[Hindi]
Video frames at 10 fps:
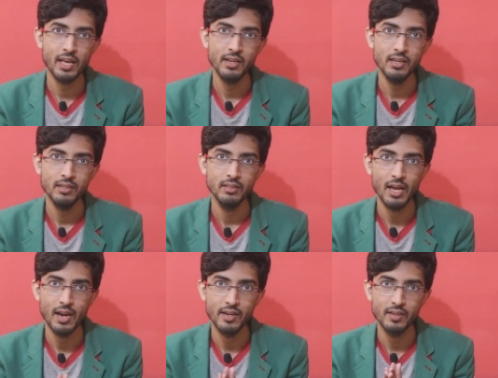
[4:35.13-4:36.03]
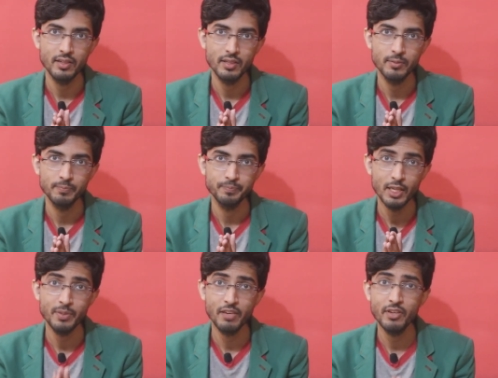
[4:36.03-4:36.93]
चैनल एंड
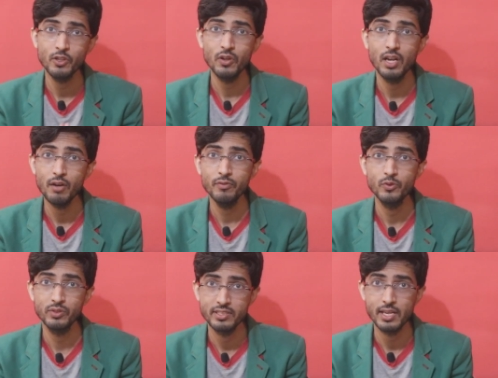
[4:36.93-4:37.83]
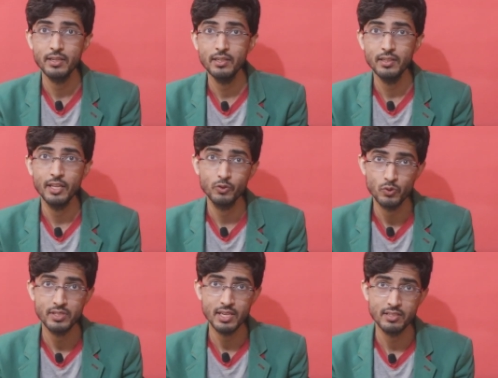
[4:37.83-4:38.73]
कीप गिविंग योर लव टू द चैनल
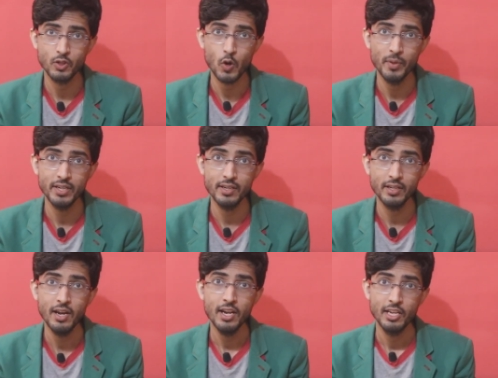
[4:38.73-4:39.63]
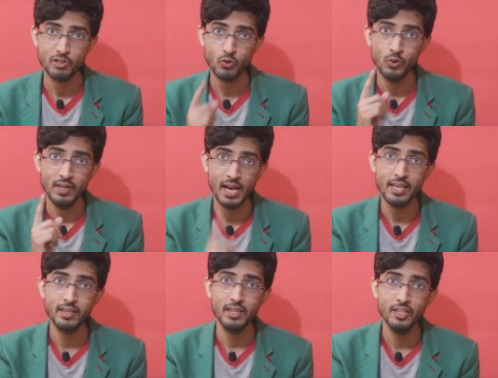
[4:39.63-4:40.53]
एंथुजियास्टिक कॉमेंटेटर इसको
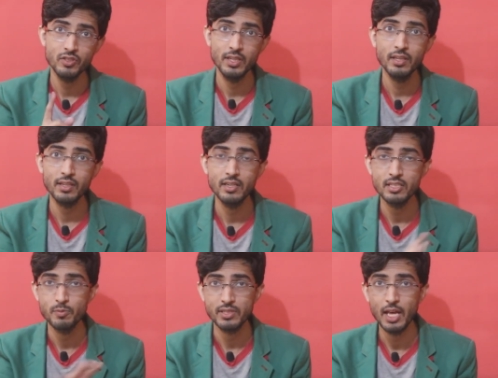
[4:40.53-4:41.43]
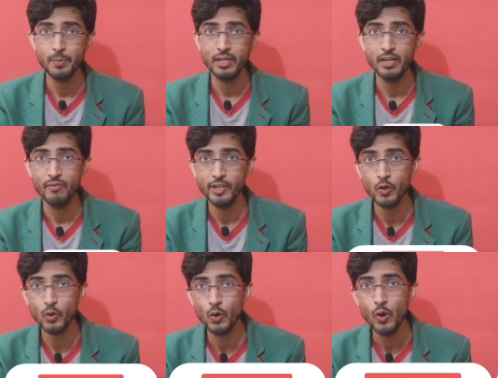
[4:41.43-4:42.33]
लाइक करें शेयर करें सब्सक्राइब करें
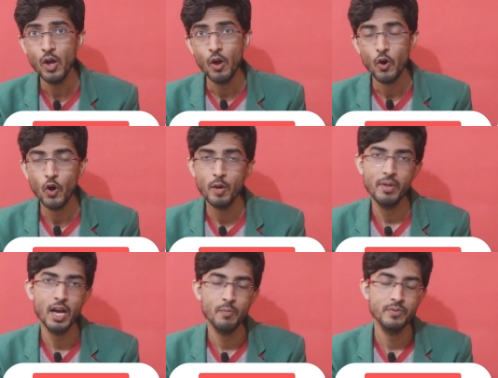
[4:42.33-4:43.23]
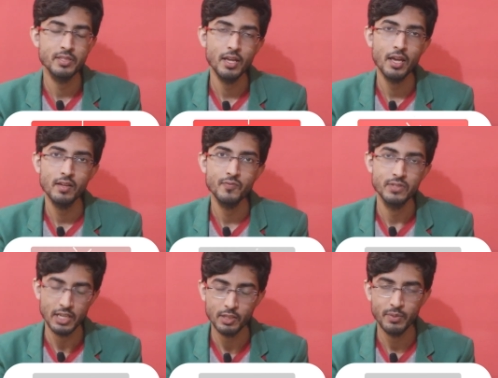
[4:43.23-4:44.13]
वीडियो को और मैं आपसे
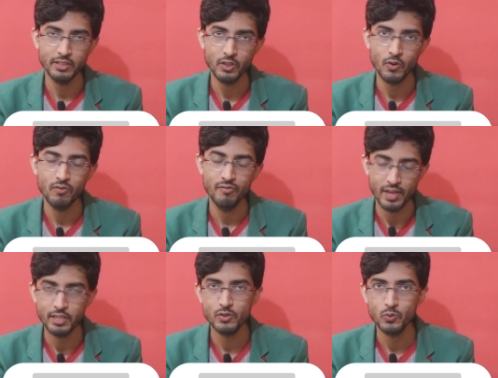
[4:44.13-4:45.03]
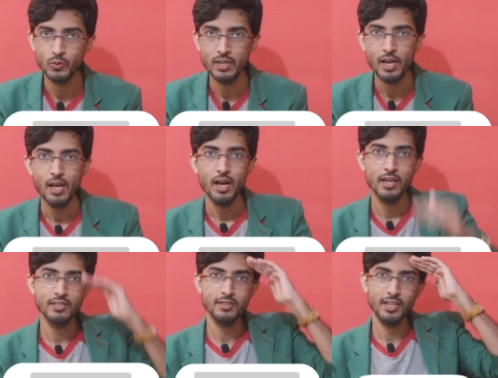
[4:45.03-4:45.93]
जल्द मिलता हूँ वेरी सून
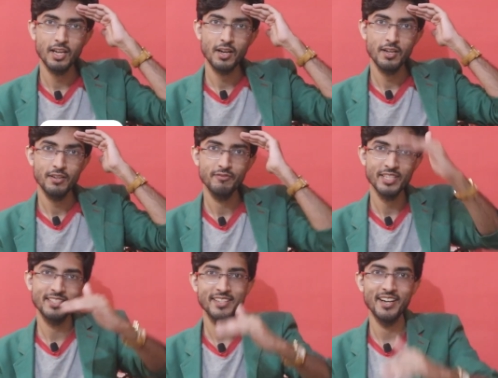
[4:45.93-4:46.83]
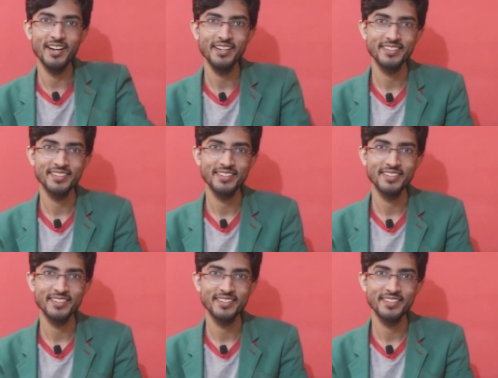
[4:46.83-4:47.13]
हस्तला विस्ता